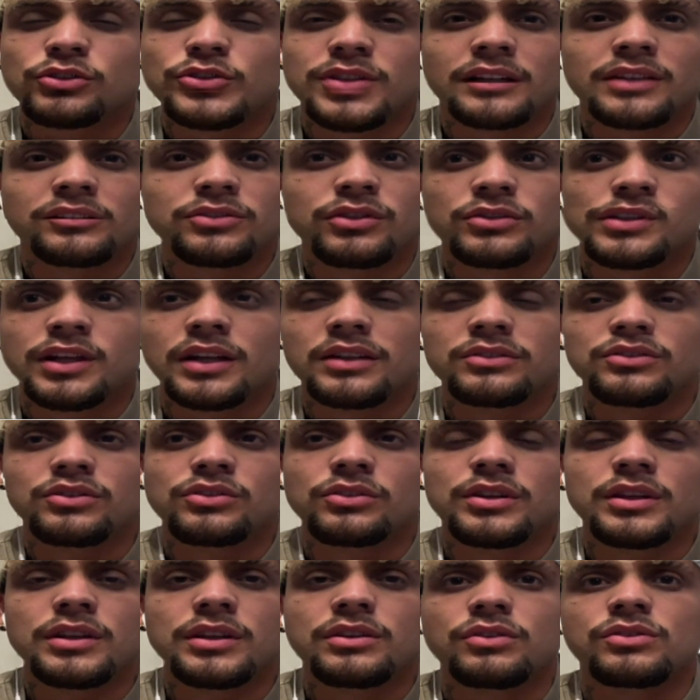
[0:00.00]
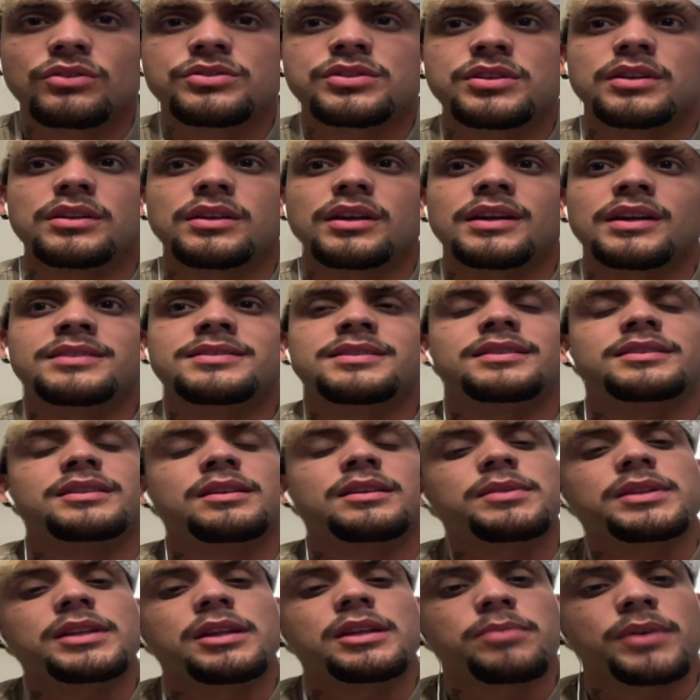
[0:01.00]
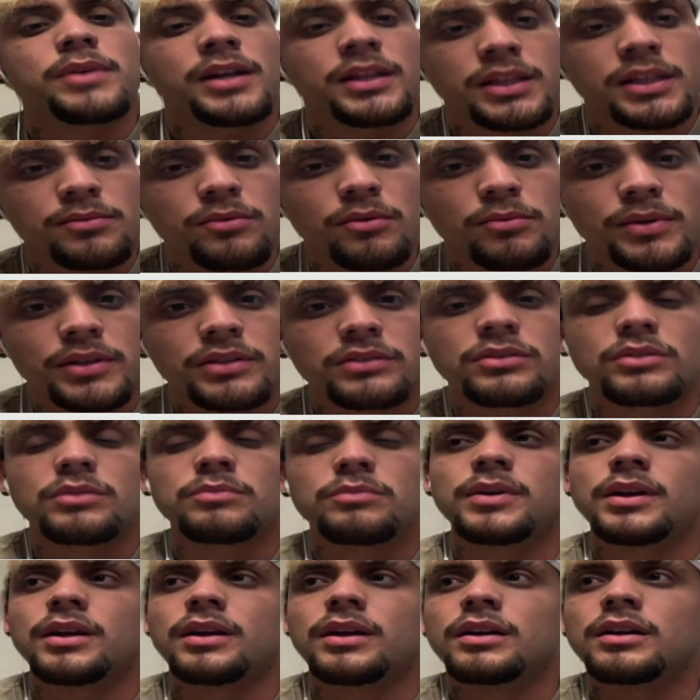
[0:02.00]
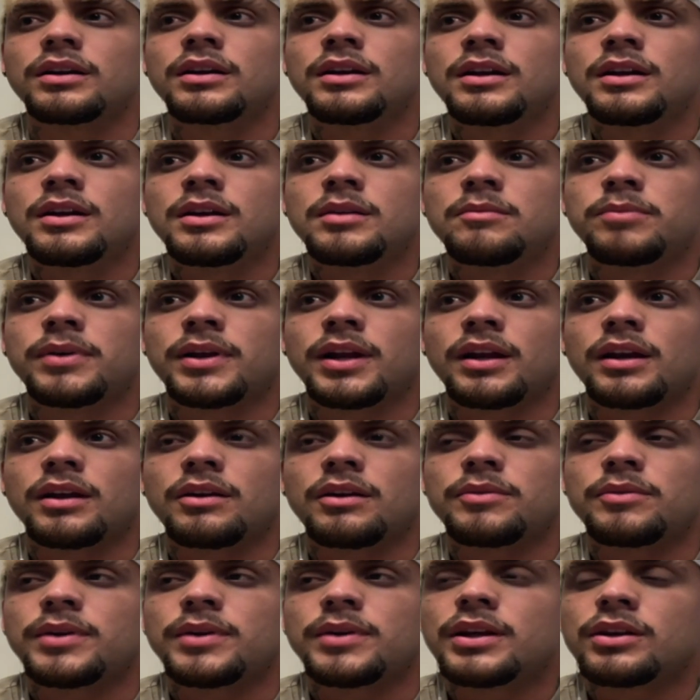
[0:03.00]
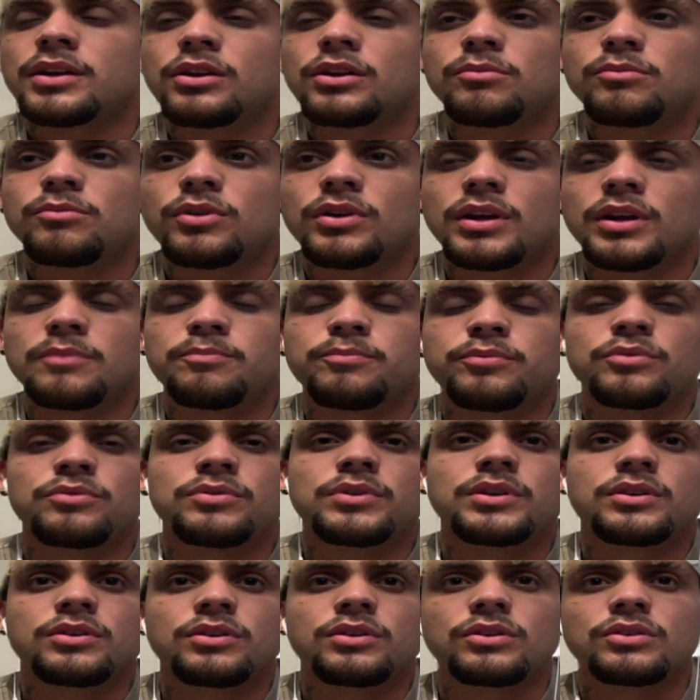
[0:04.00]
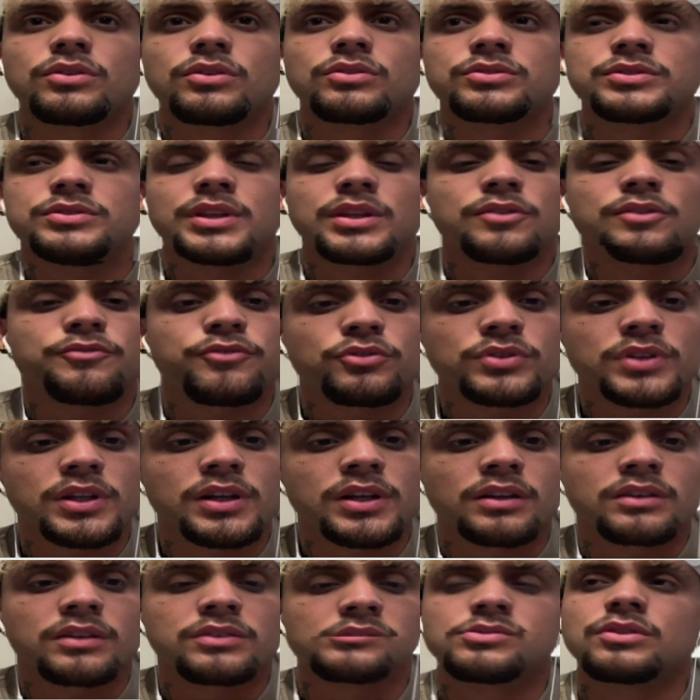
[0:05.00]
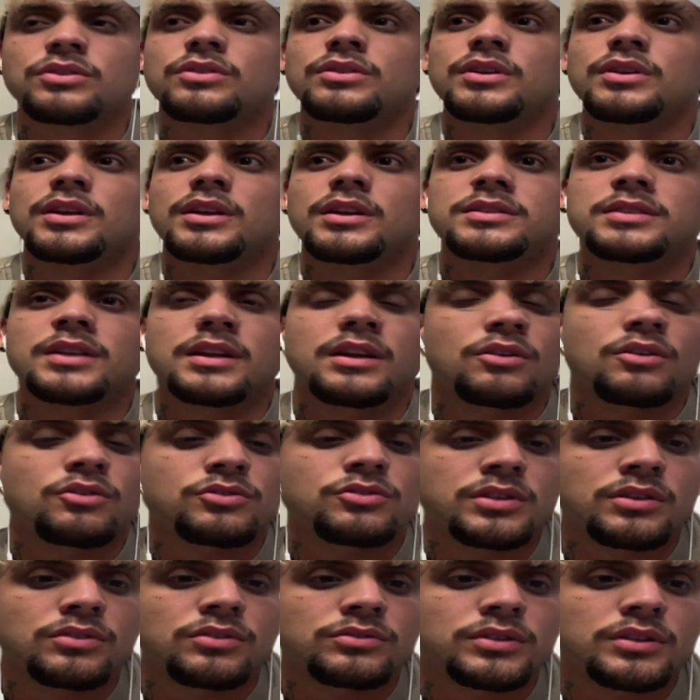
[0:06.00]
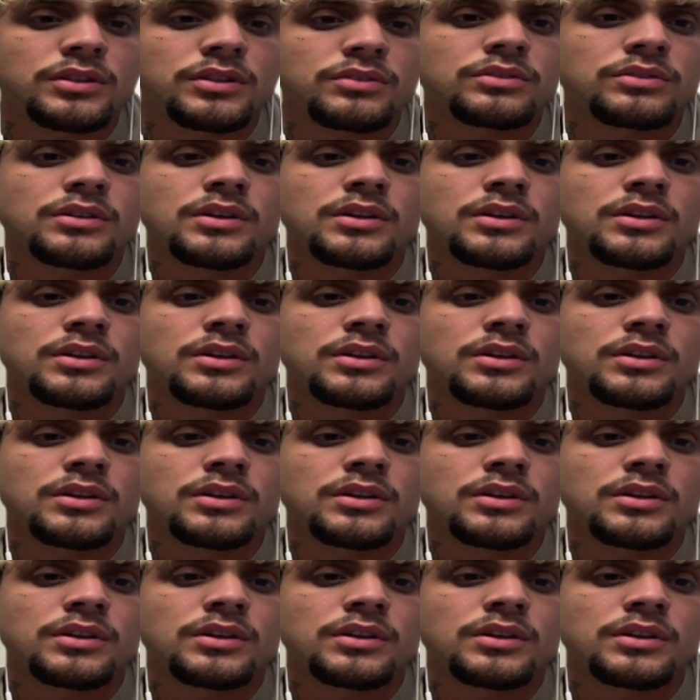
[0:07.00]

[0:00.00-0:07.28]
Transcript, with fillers: tanto, tanto día y noche exactamente para este momento, para para ver cómo el público se disfruta las canciones y se las goza contigo.